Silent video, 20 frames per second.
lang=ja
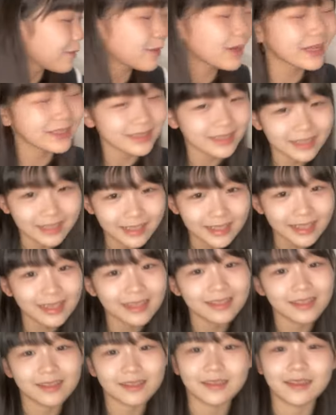よかった
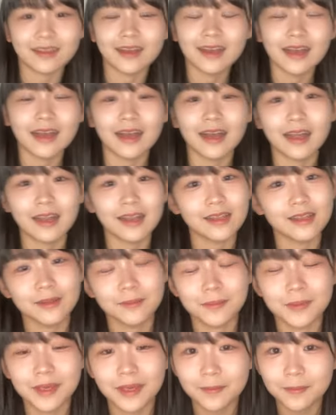ね」って言ってあれ
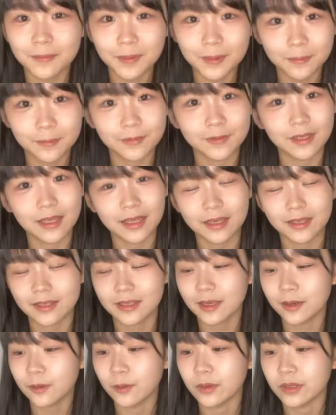ねみやビームね
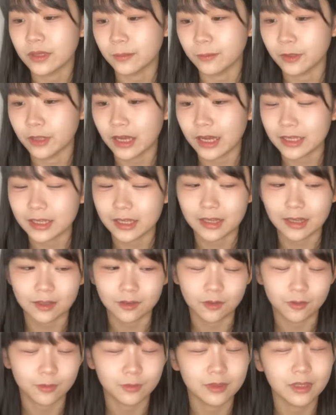結構なもの入ってた
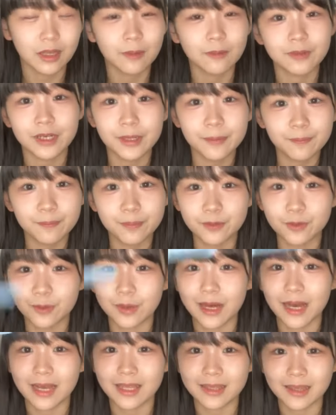と思う多分リップと
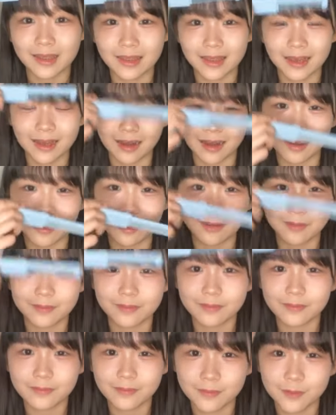か入ってたから「
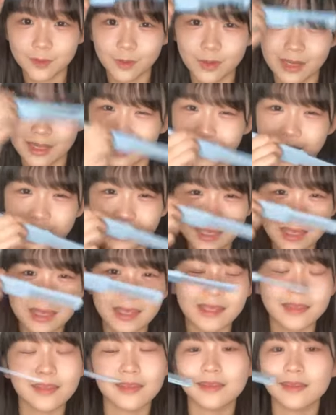よかったね」って
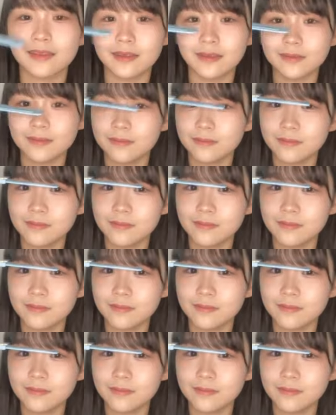言って